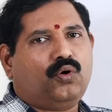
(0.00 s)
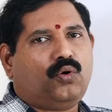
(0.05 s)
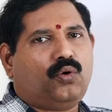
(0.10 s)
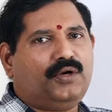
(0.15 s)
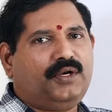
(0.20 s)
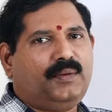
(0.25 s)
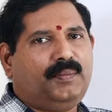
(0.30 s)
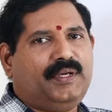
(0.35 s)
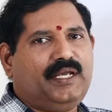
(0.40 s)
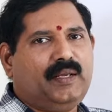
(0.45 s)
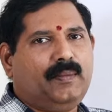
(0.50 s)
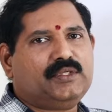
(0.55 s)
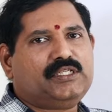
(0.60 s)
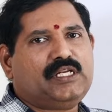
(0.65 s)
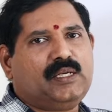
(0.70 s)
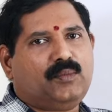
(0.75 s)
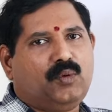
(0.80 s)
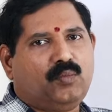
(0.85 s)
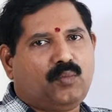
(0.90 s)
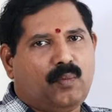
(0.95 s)
కొన్ని
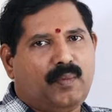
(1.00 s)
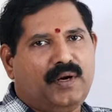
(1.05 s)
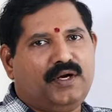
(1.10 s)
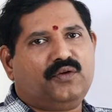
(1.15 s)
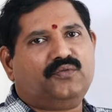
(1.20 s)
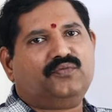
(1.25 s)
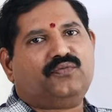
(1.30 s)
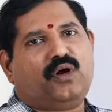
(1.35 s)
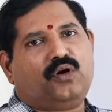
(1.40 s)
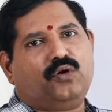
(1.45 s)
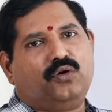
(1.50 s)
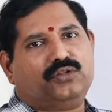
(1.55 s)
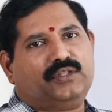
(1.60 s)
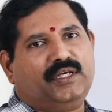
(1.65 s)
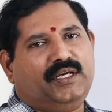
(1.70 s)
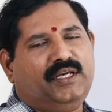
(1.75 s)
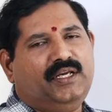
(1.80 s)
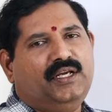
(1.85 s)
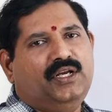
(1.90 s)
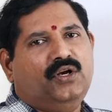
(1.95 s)
పిఎంఎస్లు ఏమో మొమెంటం ఫాలో
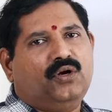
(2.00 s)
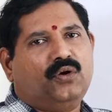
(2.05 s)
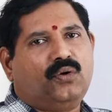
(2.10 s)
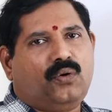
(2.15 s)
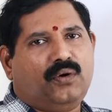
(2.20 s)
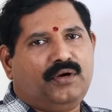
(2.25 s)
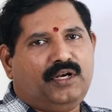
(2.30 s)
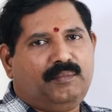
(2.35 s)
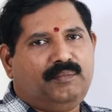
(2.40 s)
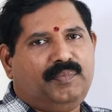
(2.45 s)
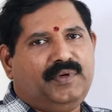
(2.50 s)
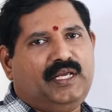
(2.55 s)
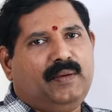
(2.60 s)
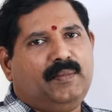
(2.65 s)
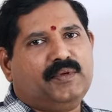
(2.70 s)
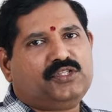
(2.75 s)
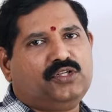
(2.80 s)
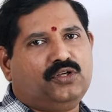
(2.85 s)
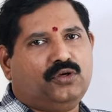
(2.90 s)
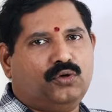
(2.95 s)
అవుతాయి కొన్ని
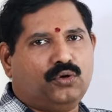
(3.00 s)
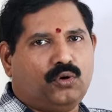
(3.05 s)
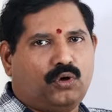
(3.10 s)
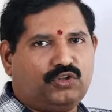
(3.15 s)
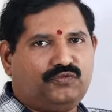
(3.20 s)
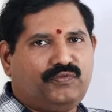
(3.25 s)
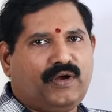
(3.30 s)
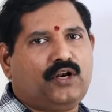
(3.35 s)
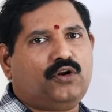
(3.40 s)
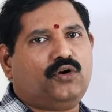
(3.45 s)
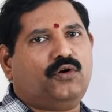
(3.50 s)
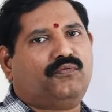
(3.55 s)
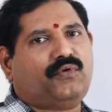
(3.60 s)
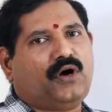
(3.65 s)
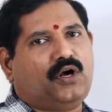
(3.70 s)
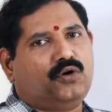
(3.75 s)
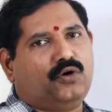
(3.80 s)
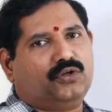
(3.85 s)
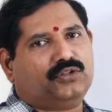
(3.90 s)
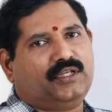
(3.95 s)
పిఎంఎస్లు గ్రోత్ ఫాలో
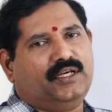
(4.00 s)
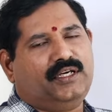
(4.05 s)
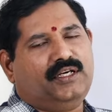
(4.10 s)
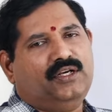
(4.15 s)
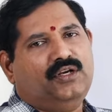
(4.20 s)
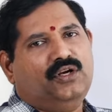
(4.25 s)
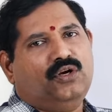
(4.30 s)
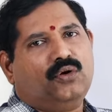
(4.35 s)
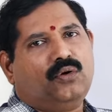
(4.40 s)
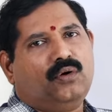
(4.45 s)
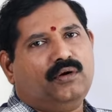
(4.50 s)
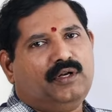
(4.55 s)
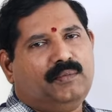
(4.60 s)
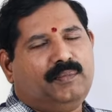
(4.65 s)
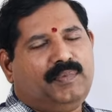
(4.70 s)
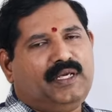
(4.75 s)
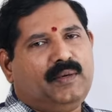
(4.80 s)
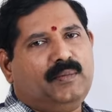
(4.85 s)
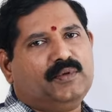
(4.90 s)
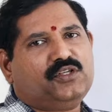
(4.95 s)
ఫాలో అవుతాయి కొన్ని
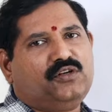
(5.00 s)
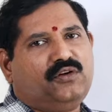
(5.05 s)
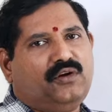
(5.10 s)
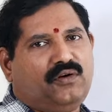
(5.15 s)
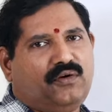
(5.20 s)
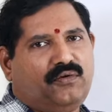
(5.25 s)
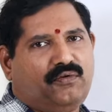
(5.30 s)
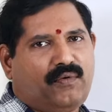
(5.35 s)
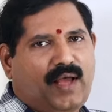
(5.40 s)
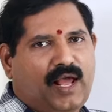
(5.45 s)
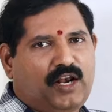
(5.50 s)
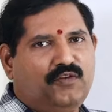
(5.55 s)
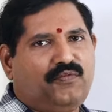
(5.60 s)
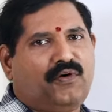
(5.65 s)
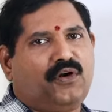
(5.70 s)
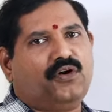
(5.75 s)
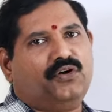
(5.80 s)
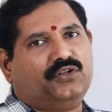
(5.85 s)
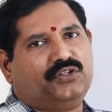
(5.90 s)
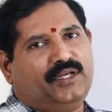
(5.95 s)
పిఎంఎస్లు వాల్యూ
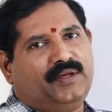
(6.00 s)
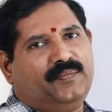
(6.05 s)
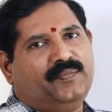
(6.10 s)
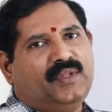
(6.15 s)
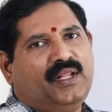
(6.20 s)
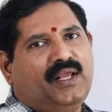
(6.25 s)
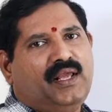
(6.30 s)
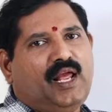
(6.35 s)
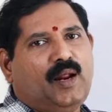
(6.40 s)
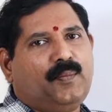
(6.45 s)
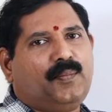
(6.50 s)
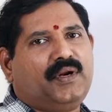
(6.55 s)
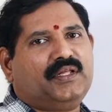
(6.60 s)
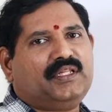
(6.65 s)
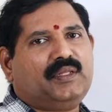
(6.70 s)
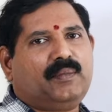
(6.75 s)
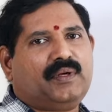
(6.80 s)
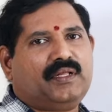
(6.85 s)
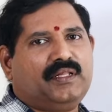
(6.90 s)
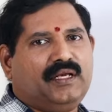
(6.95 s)
ఫాలో అవుతాయి
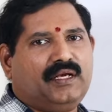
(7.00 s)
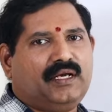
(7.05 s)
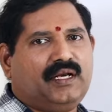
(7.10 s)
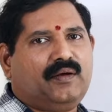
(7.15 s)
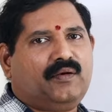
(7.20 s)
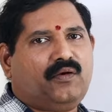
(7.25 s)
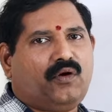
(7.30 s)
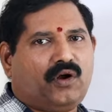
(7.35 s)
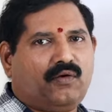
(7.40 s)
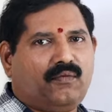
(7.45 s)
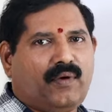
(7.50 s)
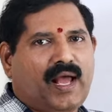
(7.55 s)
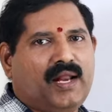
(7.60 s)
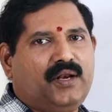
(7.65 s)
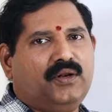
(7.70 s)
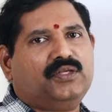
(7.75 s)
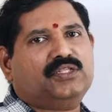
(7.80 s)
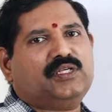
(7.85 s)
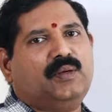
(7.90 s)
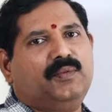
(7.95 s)
ఎప్పుడైతే మన దగ్గర ఒక
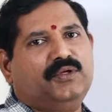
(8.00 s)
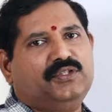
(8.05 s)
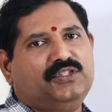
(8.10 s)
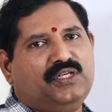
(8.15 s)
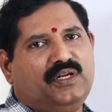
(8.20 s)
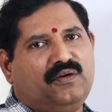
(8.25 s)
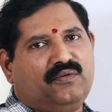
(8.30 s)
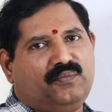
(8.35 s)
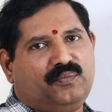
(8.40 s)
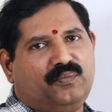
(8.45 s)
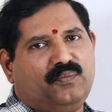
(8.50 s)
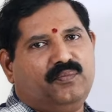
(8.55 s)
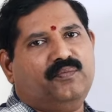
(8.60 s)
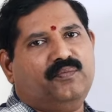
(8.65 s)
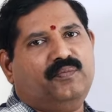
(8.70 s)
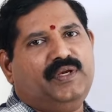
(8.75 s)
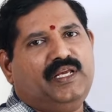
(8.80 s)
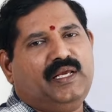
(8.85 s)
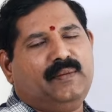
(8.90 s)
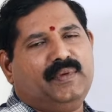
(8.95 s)
వాల్యూకి సంబంధించిన
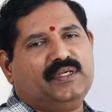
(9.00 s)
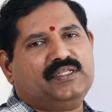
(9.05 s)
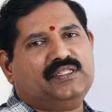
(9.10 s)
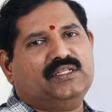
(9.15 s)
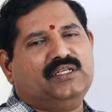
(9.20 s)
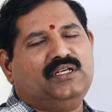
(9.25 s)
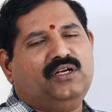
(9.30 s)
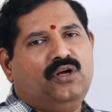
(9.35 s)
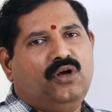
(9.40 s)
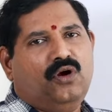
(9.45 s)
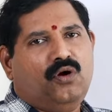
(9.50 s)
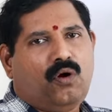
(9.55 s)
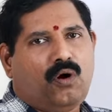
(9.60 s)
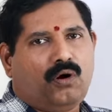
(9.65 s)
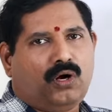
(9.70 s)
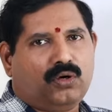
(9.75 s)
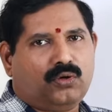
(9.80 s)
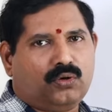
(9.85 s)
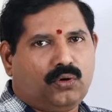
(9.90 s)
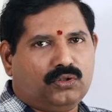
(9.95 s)
పిఎంఎస్
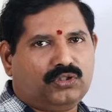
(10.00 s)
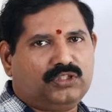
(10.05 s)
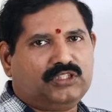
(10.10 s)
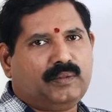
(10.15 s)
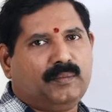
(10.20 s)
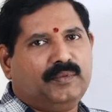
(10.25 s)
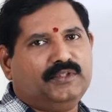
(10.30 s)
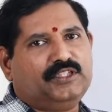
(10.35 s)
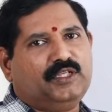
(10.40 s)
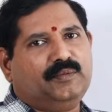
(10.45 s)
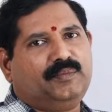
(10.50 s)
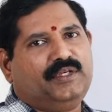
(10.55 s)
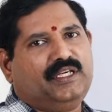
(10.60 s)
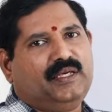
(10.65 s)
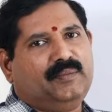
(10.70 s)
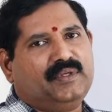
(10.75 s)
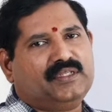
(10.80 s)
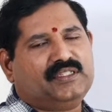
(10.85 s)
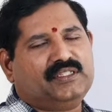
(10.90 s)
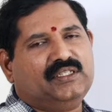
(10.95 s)
ఒక గ్రోత్ సంబంధించిన
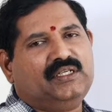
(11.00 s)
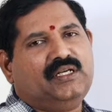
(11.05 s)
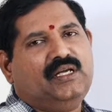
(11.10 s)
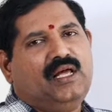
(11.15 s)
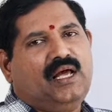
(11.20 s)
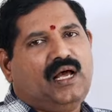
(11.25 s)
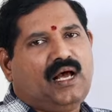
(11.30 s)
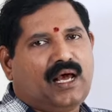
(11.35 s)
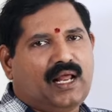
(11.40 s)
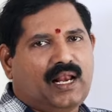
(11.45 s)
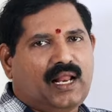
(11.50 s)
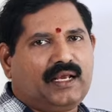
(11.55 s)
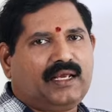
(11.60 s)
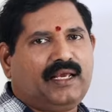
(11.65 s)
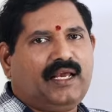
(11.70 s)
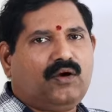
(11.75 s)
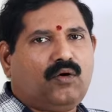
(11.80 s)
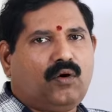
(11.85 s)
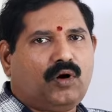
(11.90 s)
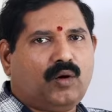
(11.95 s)
పిఎంఎస్
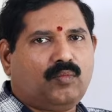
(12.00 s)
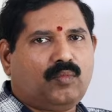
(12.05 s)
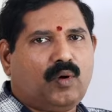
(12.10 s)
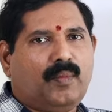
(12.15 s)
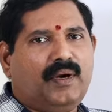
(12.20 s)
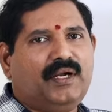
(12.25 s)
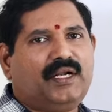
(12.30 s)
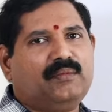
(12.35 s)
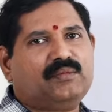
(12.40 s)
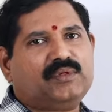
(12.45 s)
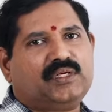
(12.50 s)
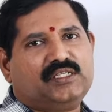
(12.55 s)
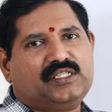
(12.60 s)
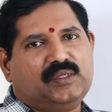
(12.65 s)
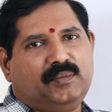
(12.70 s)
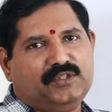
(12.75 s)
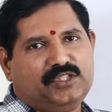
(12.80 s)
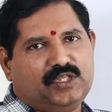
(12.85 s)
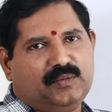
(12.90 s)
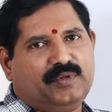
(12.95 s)
అలాగే ఒక మొమెంటంకి
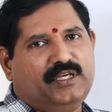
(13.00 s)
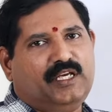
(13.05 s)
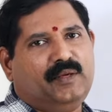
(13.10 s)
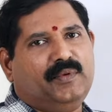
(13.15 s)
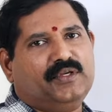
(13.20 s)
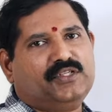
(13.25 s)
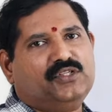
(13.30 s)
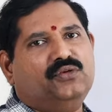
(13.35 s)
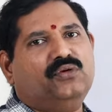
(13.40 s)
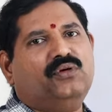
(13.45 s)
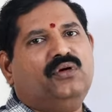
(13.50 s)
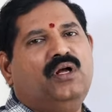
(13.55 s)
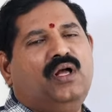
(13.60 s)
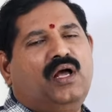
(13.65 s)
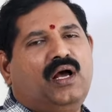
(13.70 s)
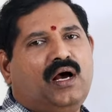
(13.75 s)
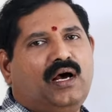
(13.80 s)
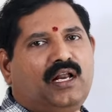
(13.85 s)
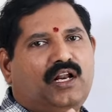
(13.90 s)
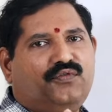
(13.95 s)
సంబంధించిన పిఎంఎస్లు
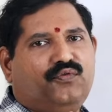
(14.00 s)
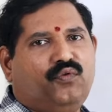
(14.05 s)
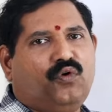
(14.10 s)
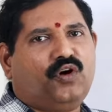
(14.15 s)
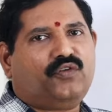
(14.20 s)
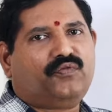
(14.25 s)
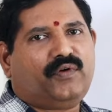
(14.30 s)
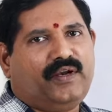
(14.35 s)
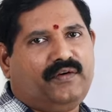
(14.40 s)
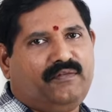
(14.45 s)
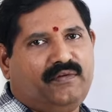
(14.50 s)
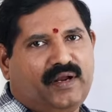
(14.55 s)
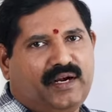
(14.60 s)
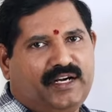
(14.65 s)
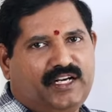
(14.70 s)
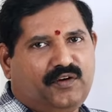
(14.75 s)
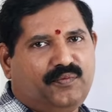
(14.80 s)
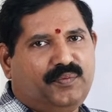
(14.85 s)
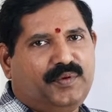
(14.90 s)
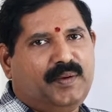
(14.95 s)
అలా ఫోర్ ఫైవ్
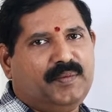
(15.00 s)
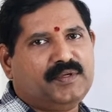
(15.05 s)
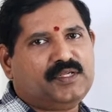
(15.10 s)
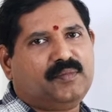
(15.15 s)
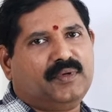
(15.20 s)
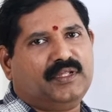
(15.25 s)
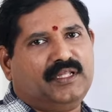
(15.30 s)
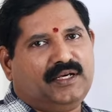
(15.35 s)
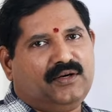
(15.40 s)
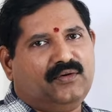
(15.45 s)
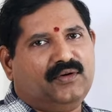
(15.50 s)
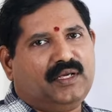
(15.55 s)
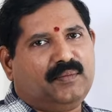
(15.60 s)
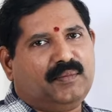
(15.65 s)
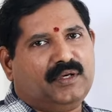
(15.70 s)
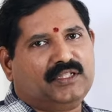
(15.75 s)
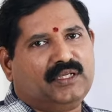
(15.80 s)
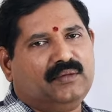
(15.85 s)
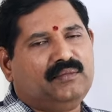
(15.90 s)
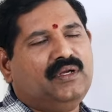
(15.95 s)
వెరైటీ ఆఫ్ పిఎంఎస్ మన దగ్గర ఉంటే
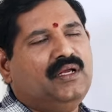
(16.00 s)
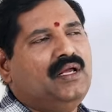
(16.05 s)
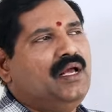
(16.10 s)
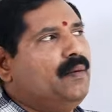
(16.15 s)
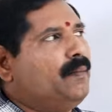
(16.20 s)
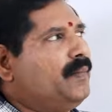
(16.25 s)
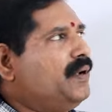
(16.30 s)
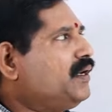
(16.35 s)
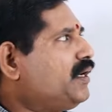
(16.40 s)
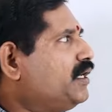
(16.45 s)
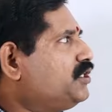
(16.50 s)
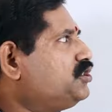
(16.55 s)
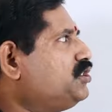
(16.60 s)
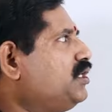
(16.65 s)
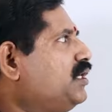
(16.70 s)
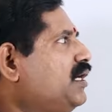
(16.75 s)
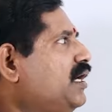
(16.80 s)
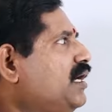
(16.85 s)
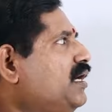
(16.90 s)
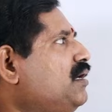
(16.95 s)
మాత్రం మనం
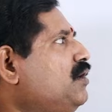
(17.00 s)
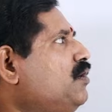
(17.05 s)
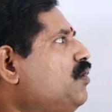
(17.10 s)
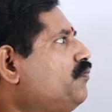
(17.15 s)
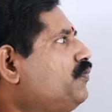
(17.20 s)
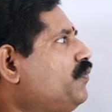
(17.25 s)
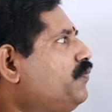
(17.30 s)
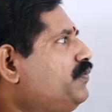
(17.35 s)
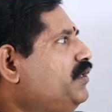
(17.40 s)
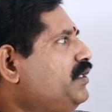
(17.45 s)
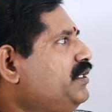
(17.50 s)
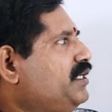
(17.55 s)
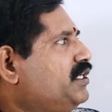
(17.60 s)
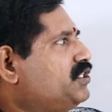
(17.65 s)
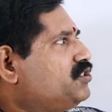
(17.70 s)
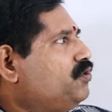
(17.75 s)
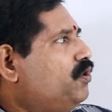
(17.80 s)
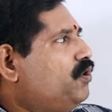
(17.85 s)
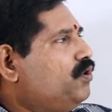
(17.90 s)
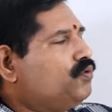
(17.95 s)
ఖచ్చితంగా ఫిఫ్టీన్
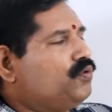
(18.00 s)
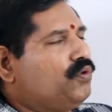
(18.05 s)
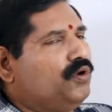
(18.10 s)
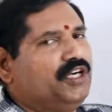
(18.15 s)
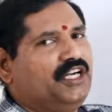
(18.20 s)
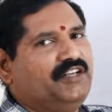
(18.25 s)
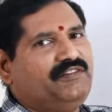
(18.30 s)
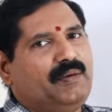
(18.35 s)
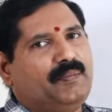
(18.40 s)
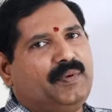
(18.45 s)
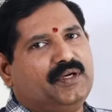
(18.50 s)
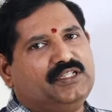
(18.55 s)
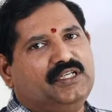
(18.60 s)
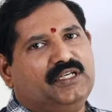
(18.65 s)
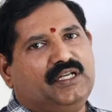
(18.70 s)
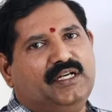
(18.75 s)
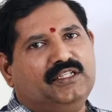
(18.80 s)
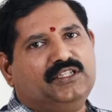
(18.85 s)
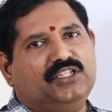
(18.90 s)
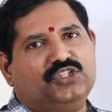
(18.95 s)
ఇయర్స్లో ట్వంటీ ఫైవ్
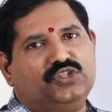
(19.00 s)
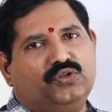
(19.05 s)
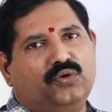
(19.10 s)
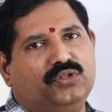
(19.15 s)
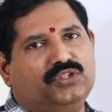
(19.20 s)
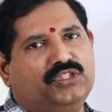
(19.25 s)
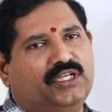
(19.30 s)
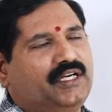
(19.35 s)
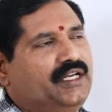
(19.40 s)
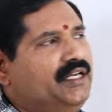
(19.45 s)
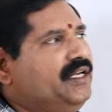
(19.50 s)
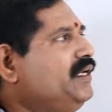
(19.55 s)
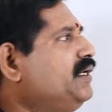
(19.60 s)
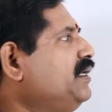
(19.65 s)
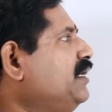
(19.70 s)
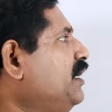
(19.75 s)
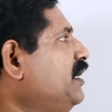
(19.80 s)
పర్సెంట్ అనేది తెచ్చుకోవచ్చండి